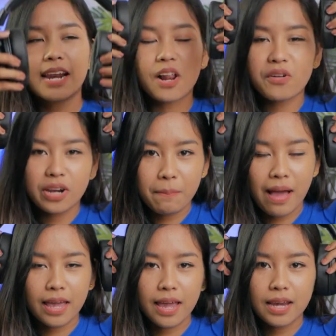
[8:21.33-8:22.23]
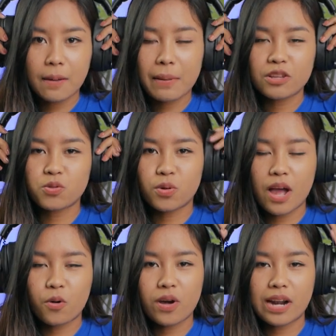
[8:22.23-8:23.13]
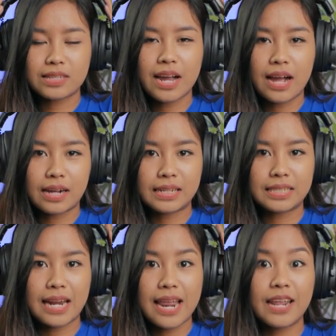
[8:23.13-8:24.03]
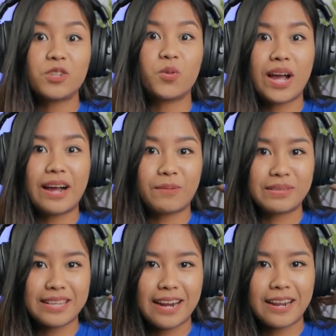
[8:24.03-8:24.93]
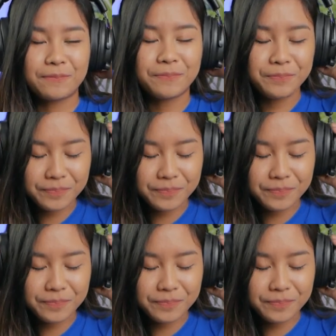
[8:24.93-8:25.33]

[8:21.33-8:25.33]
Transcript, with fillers: Dan kalau dipakai di kepala juga aku ngerasa nggak kekecilan dan juga nggak kebesaran.